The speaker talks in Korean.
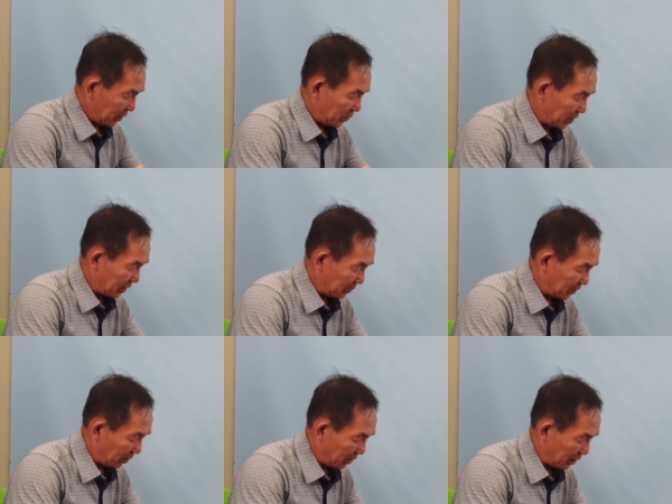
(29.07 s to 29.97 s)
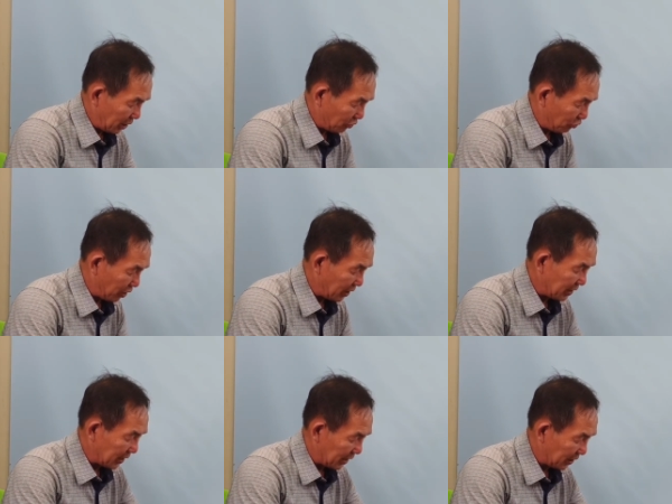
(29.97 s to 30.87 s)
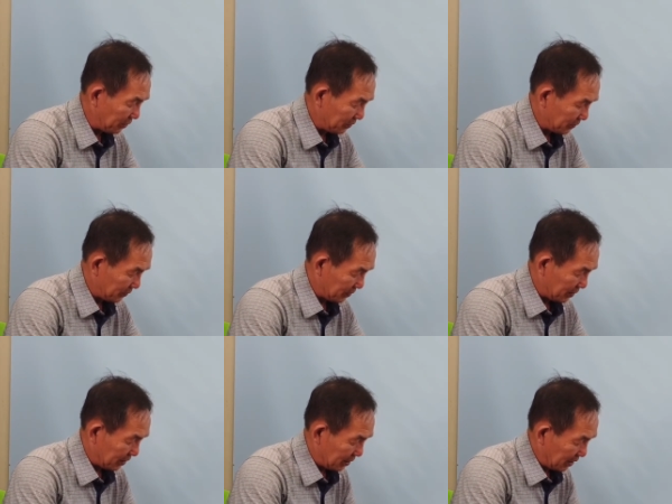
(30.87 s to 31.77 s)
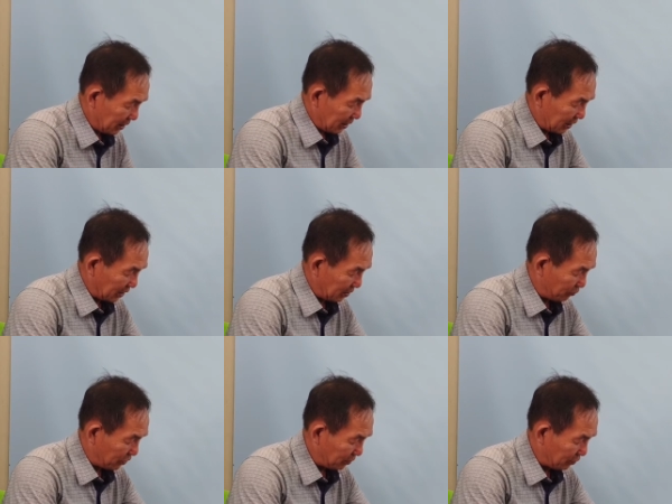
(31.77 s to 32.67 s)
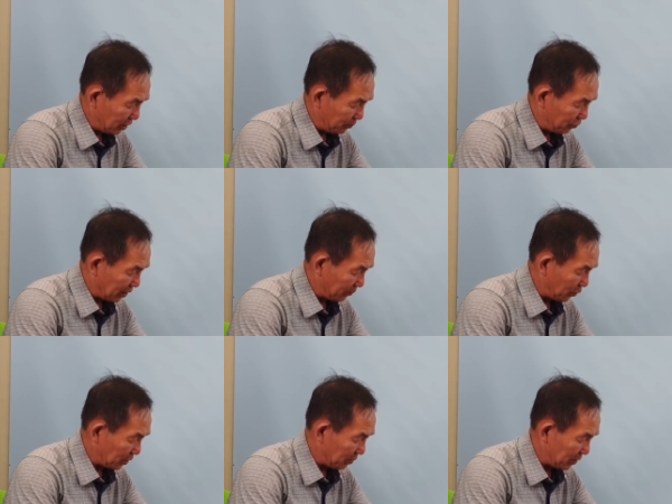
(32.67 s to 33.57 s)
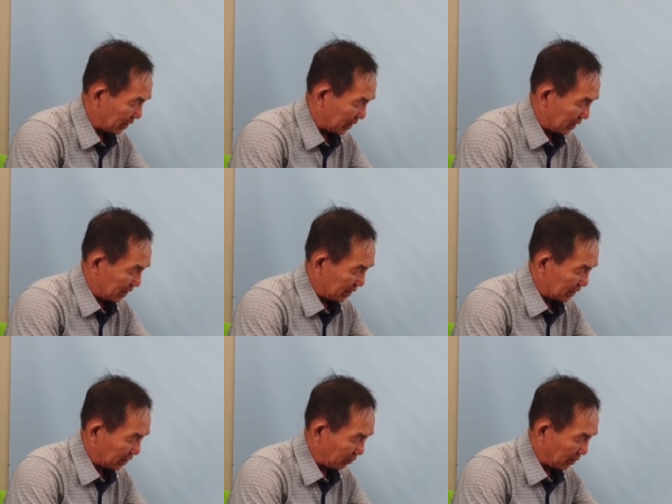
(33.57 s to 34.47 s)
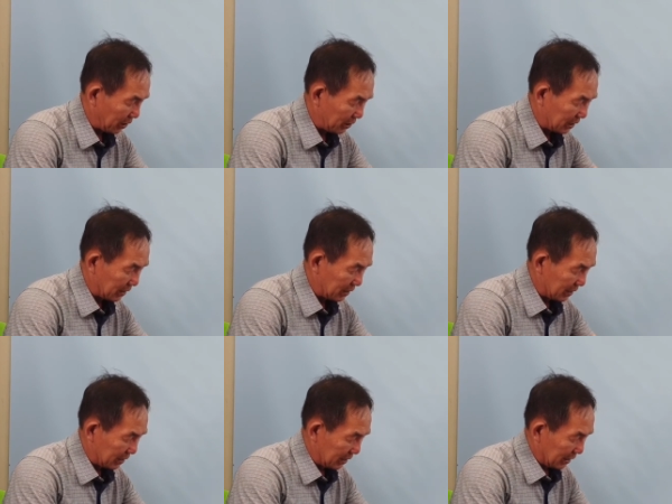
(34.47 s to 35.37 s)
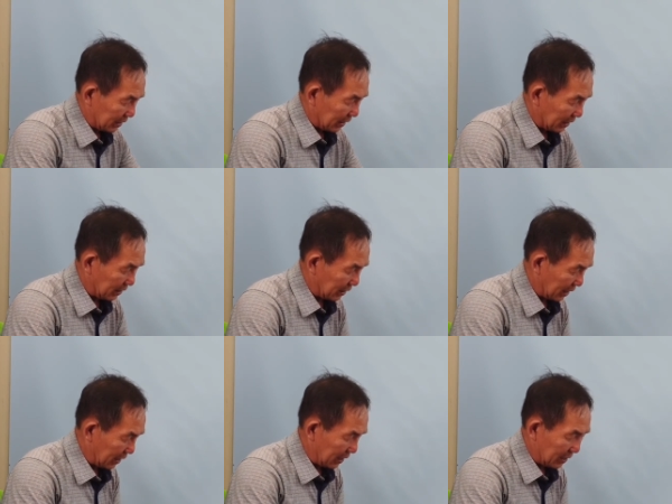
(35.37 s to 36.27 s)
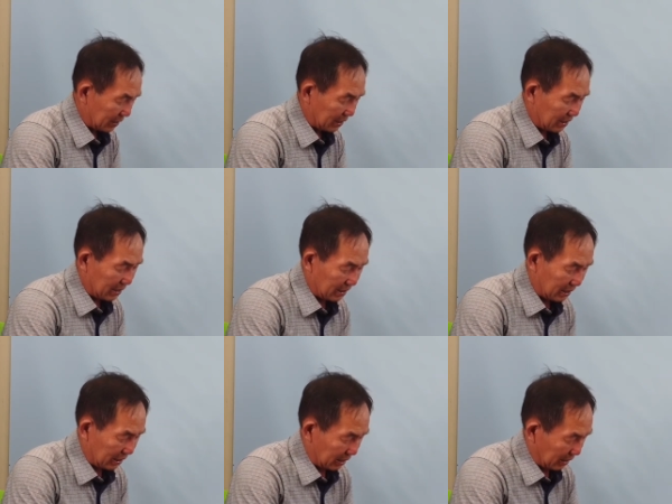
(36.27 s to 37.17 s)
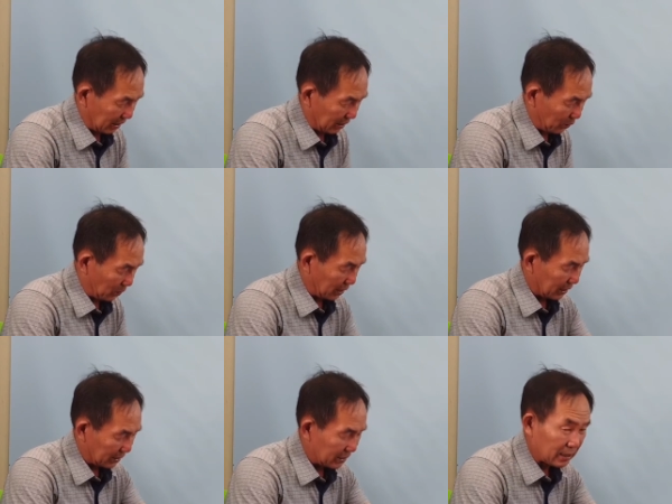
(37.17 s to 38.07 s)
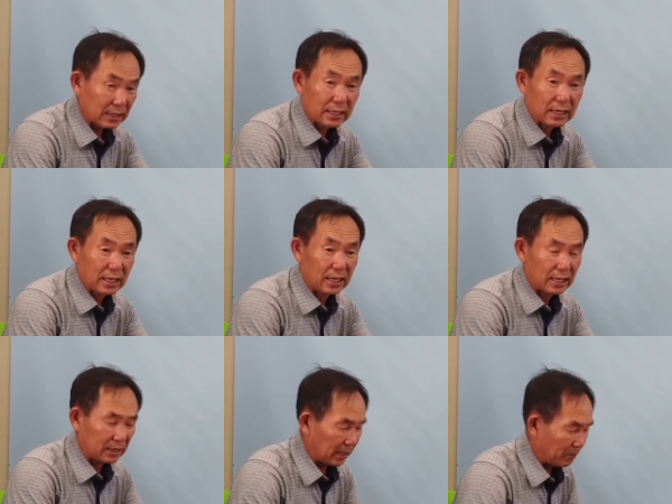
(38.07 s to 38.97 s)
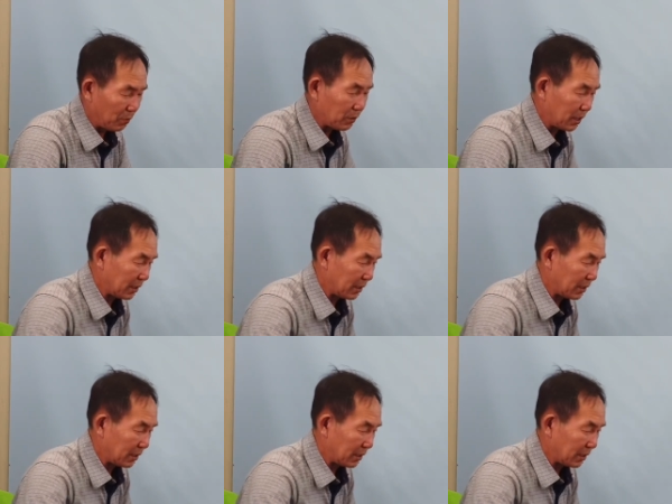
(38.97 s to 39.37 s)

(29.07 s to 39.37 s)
요새 지금 석화이가 유행이잖아요. 그래서 이 우리, 우리 부감독님이 이 석화이를 작년에 아, 이렇게 아, 삽목을